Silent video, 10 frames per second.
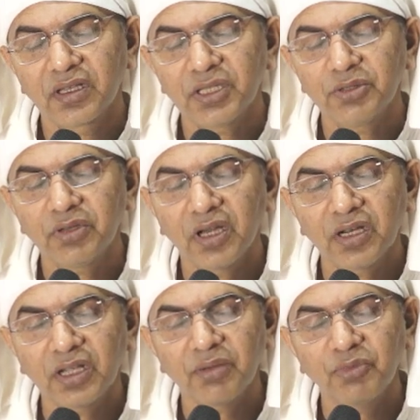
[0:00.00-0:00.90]
किंतु
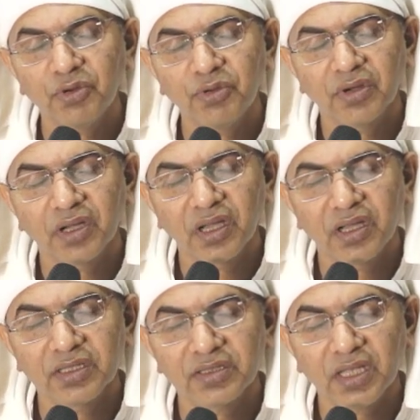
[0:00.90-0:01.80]
घर का
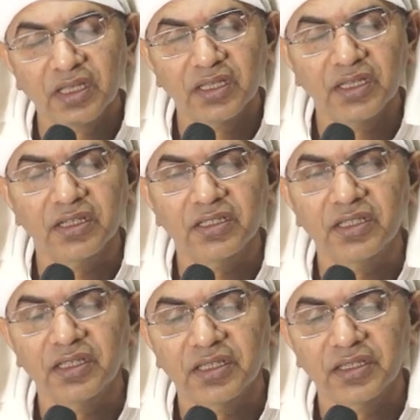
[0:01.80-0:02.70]
मोह ऐसा घिरे
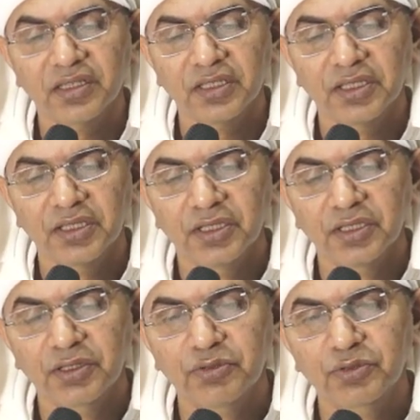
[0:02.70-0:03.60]
रहता है
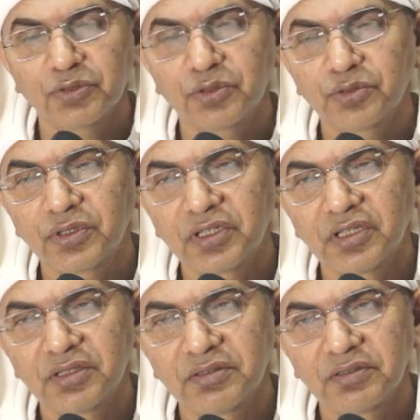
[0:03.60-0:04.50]
कि उसको
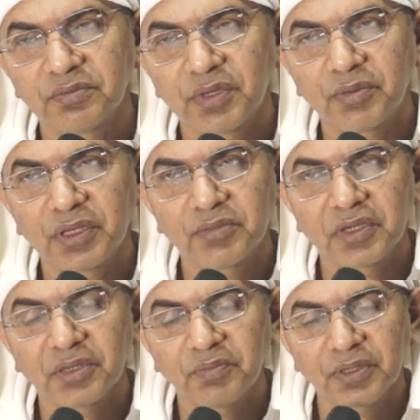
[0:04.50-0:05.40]
तोड़कर
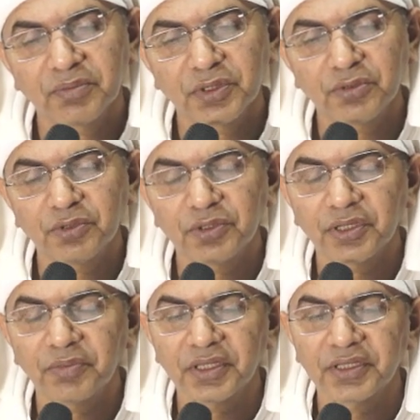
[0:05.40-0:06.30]
परमात्मा के प्रेम में डुबो
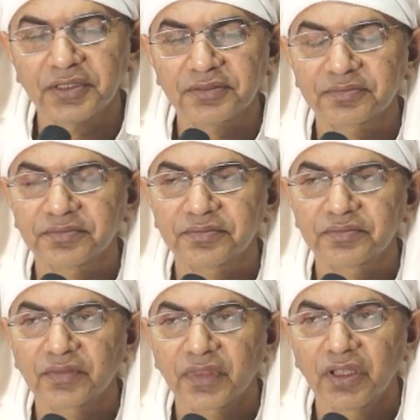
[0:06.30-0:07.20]
नहीं पाते
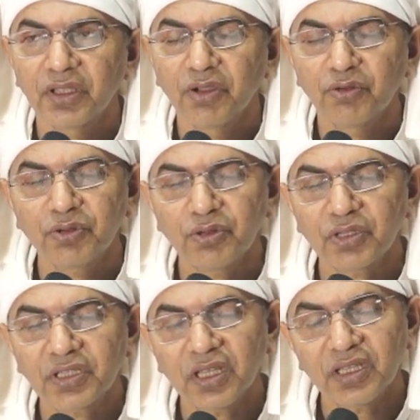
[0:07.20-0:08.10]
उनको
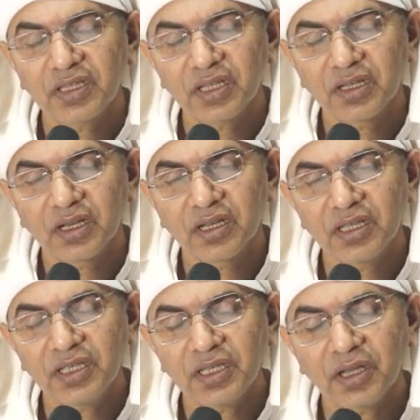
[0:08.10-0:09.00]
लगता है कि ये घर
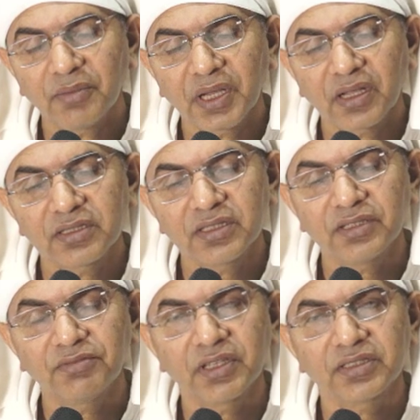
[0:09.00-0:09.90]
ही हमारा असल
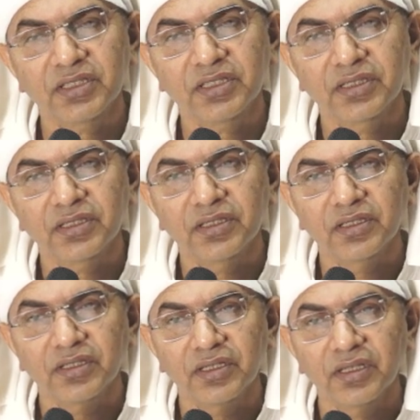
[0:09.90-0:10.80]
निवास है
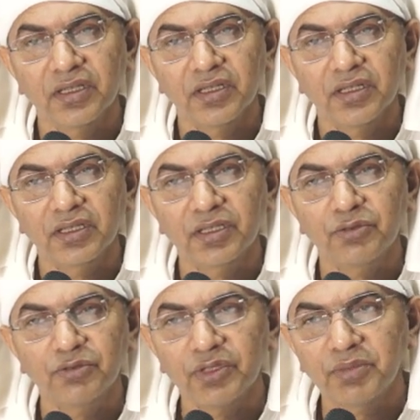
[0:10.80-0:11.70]

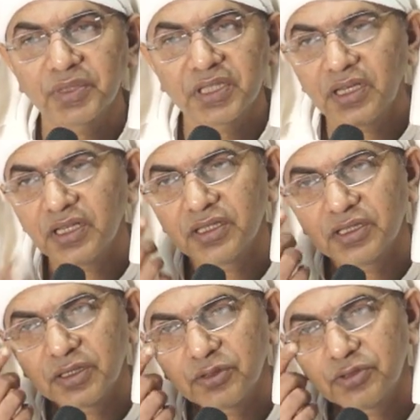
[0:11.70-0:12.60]
किंतु उनको ये पता नहीं
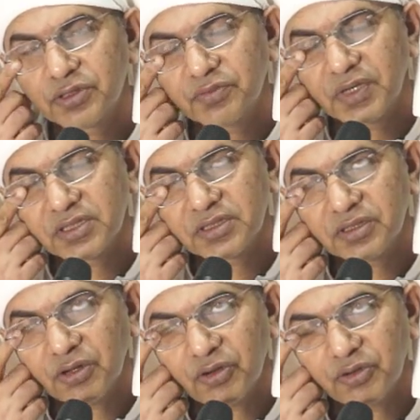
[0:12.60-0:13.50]
कुछ वर्ष
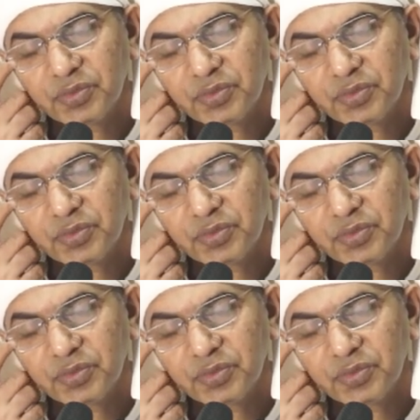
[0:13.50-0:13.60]
और